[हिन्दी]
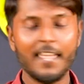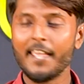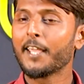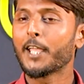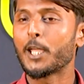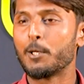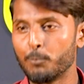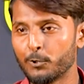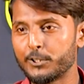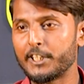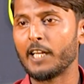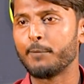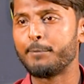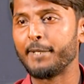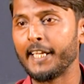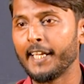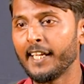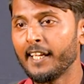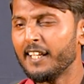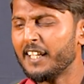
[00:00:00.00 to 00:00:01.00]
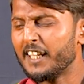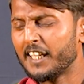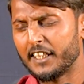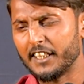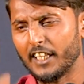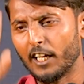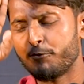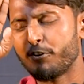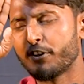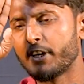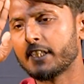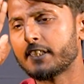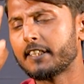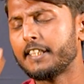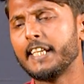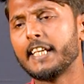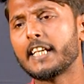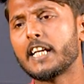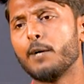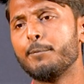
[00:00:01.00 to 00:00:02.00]
कि मुझे भी नफ़रत
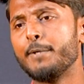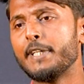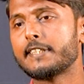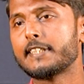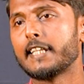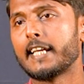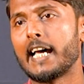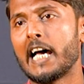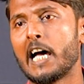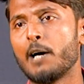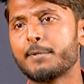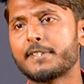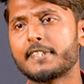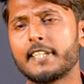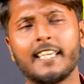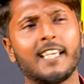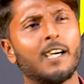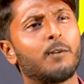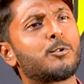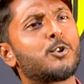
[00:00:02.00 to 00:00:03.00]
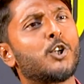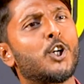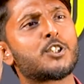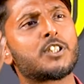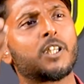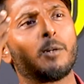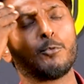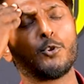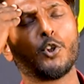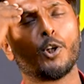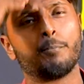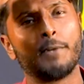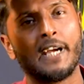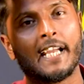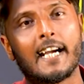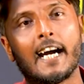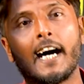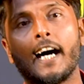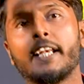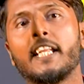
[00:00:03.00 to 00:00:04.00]
थी कभी शराब से अब तो समझो मैं
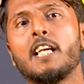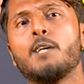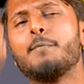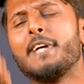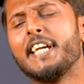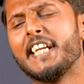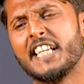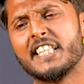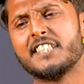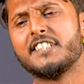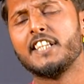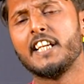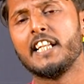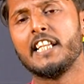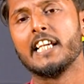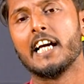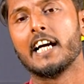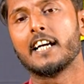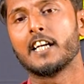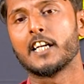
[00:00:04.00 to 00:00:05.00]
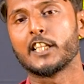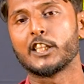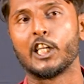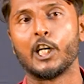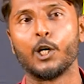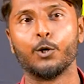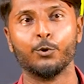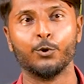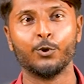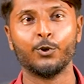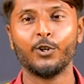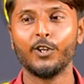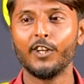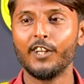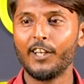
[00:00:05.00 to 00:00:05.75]
खाने में ही जी लिया करता हूँ